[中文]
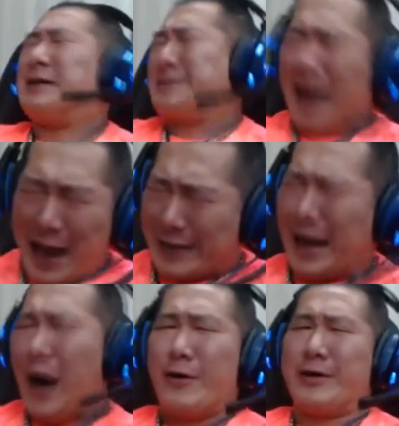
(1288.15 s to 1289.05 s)
再
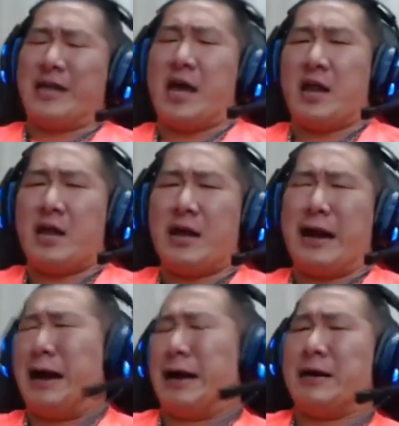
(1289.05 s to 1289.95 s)
高一点，
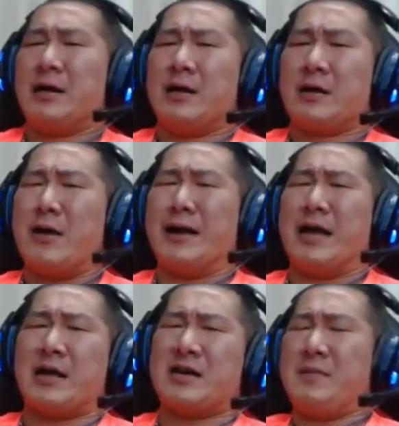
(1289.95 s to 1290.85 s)
哎，快
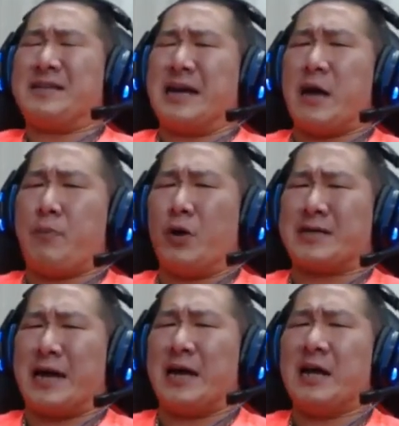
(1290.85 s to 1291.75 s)
点跟他们讲要破
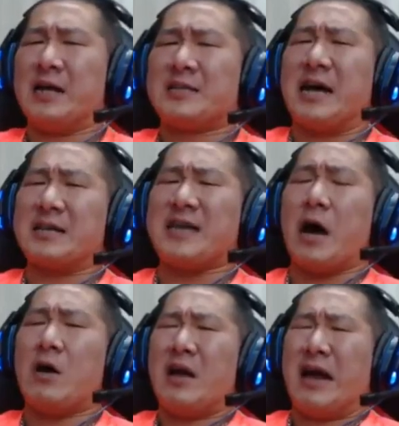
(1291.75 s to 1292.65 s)
产了，长
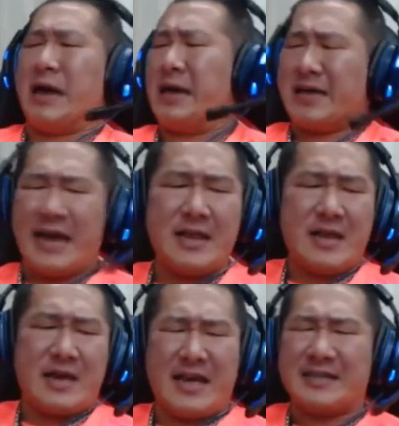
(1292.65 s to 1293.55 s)
照，哎，烟
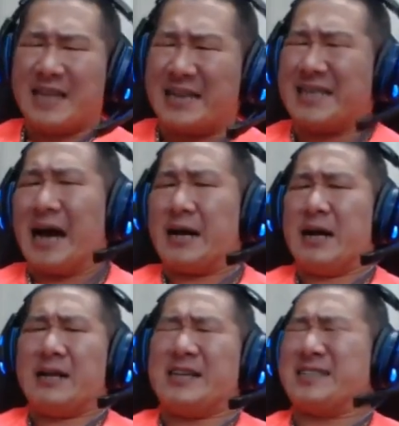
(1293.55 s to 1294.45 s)
烟再涨。
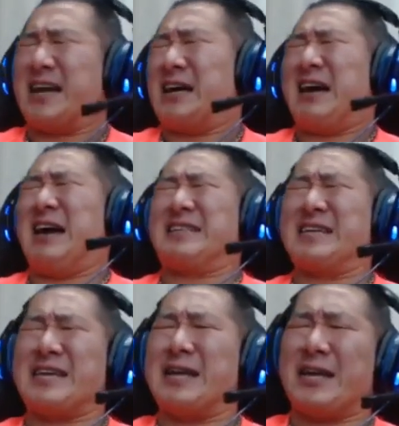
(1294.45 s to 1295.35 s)
再涨，哎，
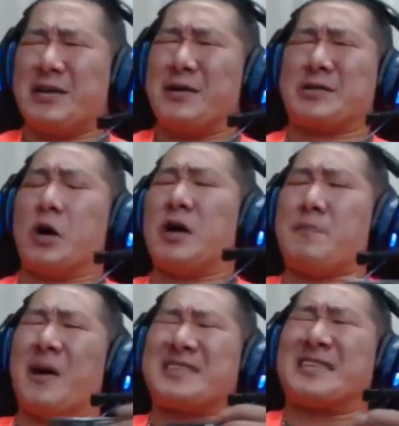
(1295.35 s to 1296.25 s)
这些人一定会抽一
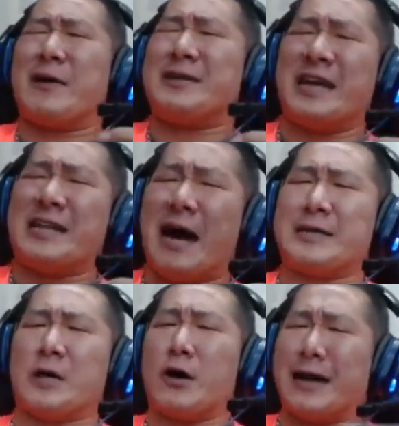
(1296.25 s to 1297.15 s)
包，涨到一千，他
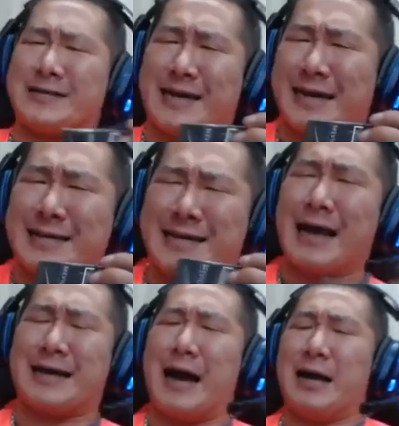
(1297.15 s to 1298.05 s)
也抽了，再给他
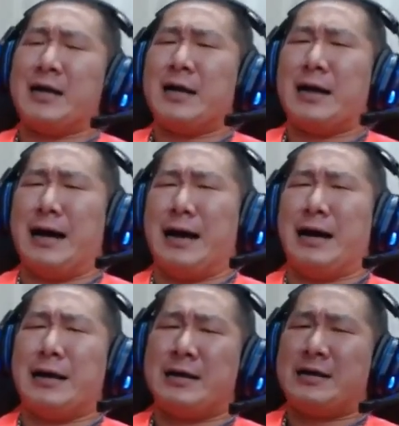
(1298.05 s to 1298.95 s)
涨啦，啊，
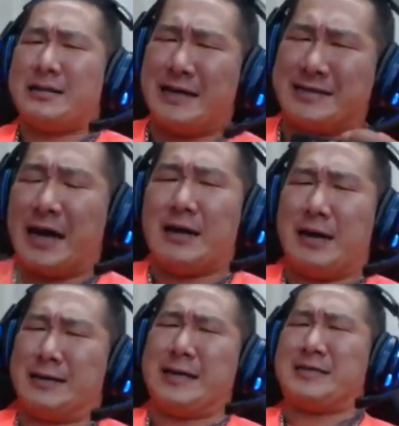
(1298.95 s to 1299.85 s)
再涨
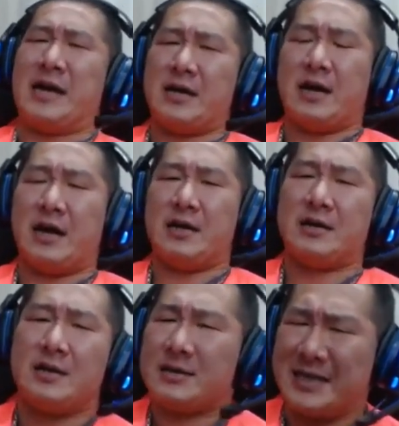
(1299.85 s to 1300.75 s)
啊，再涨啊，
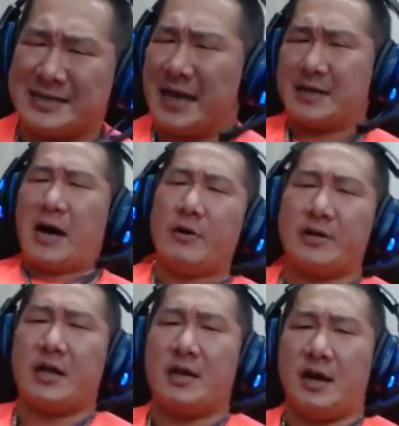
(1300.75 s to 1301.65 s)
再涨高一
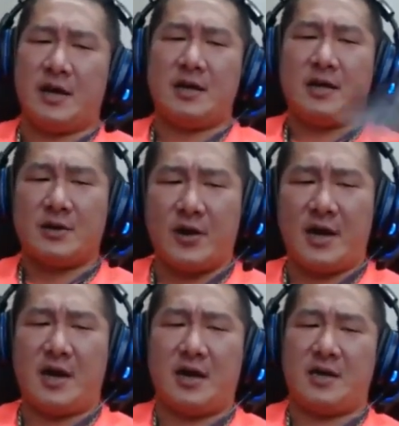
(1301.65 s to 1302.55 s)
点啊，
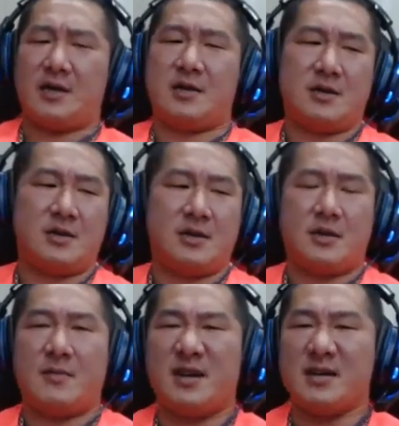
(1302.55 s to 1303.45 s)
对，
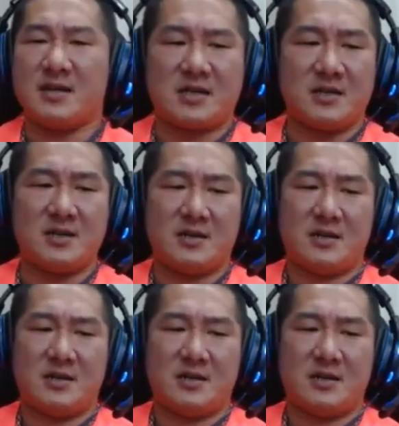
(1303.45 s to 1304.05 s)
我们乐色，